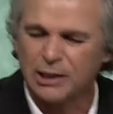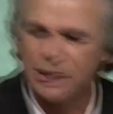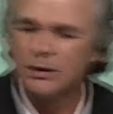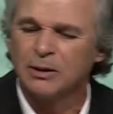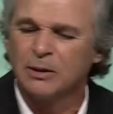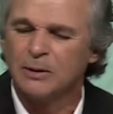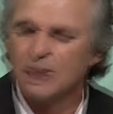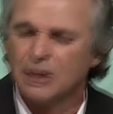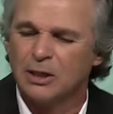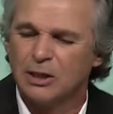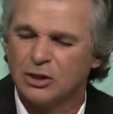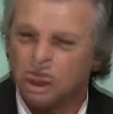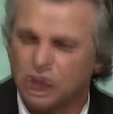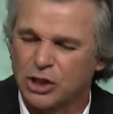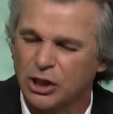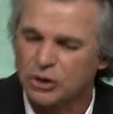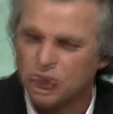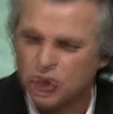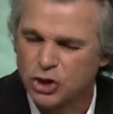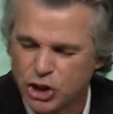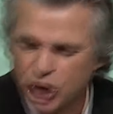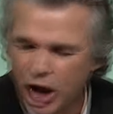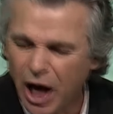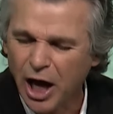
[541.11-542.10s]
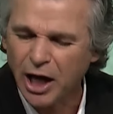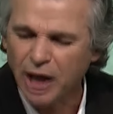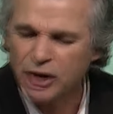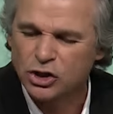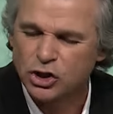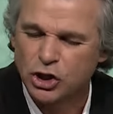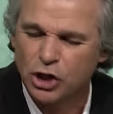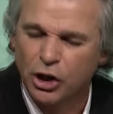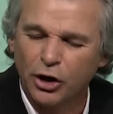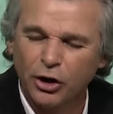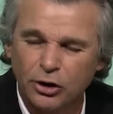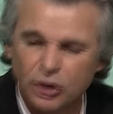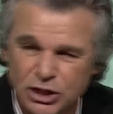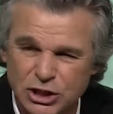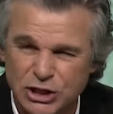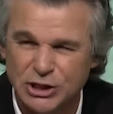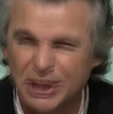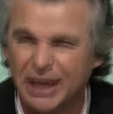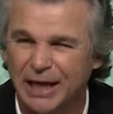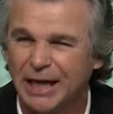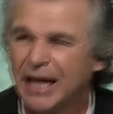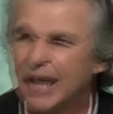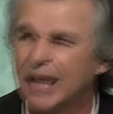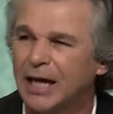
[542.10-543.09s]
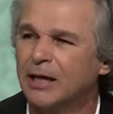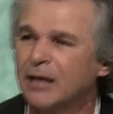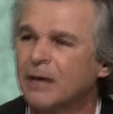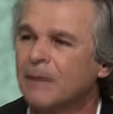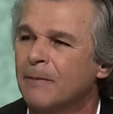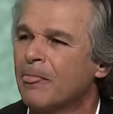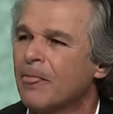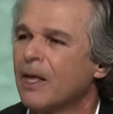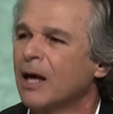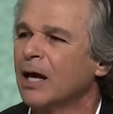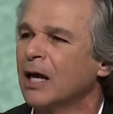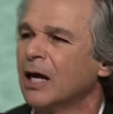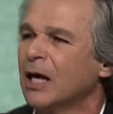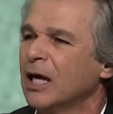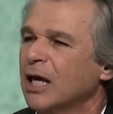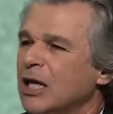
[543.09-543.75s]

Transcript: القدرة انه يحكم على خطيئتها